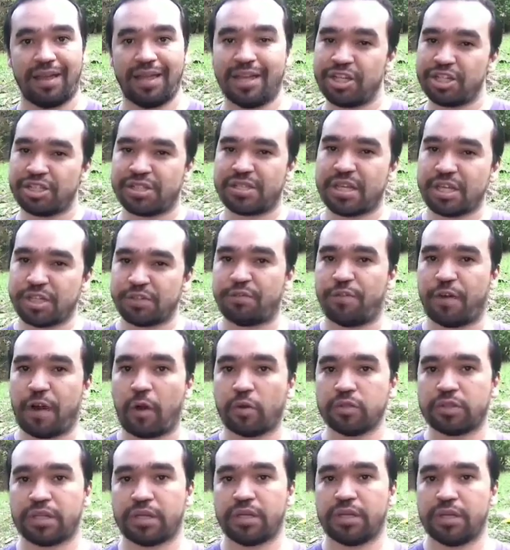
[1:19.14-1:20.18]
e a gente sente
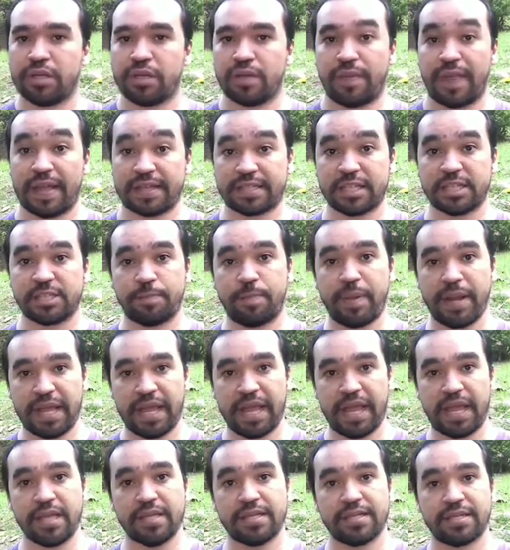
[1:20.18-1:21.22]
falta dessa
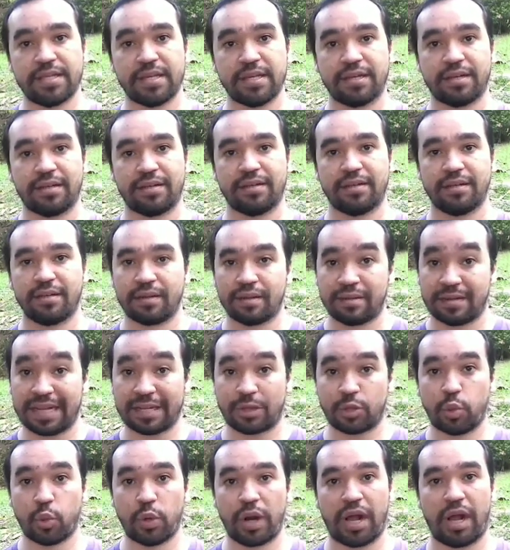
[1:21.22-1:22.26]
experiência
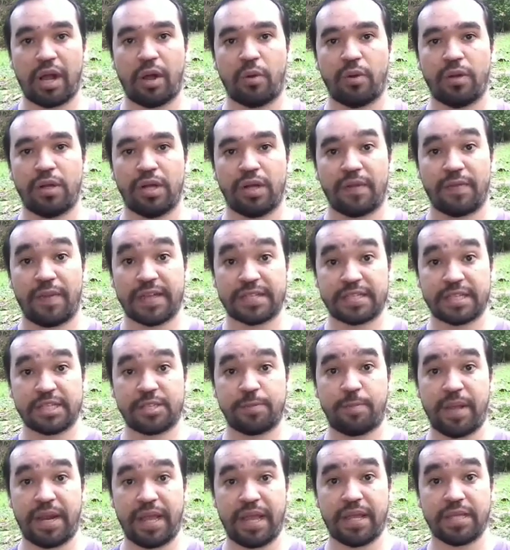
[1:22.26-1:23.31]
natural, dessa
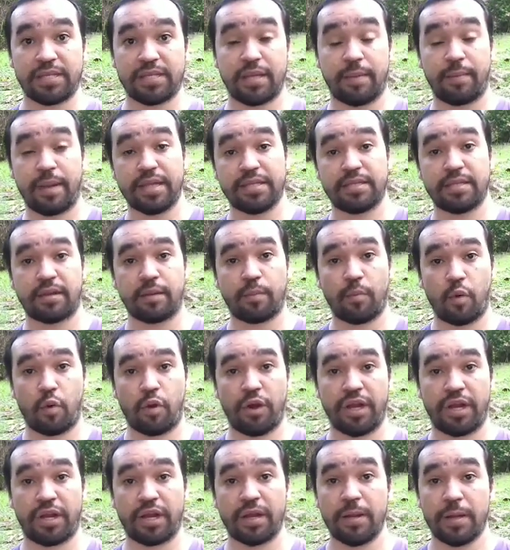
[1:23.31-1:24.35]
experiência mais
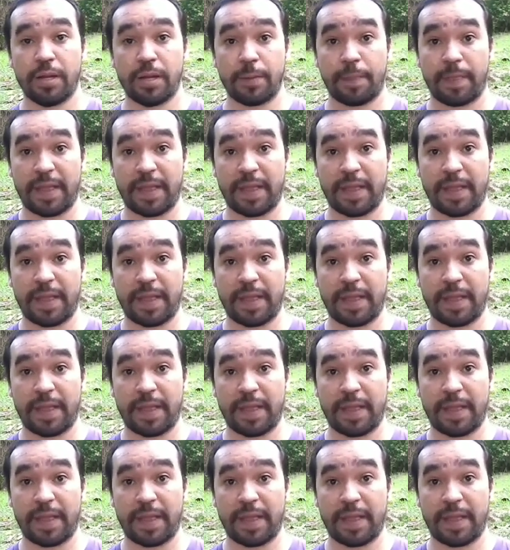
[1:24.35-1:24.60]
harmônica,